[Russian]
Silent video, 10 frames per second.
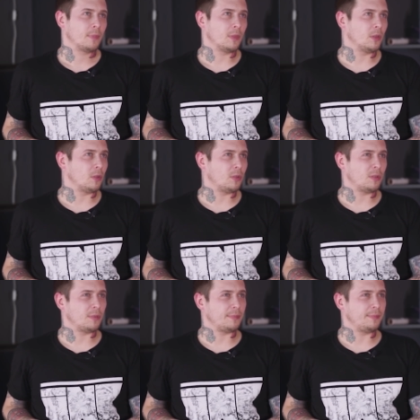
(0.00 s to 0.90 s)

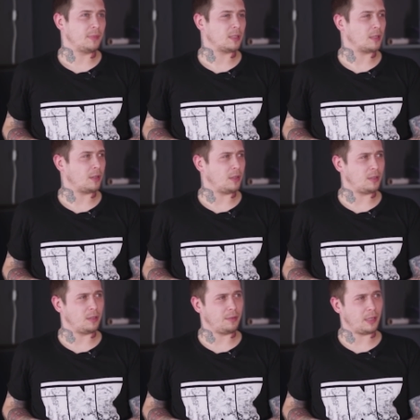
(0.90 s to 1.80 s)
Но, не знаю, я
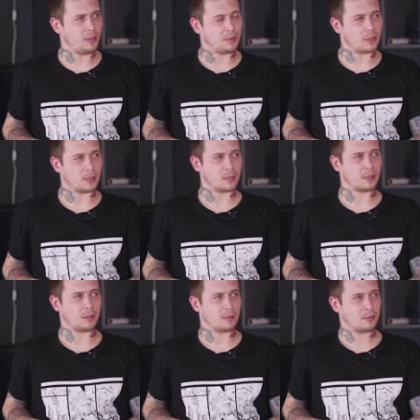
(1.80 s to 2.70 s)
не доверяю этой
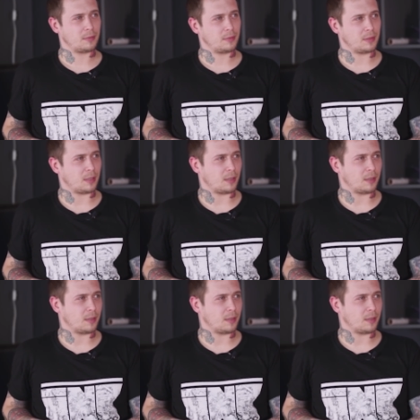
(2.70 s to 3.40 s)
краске. Так. Она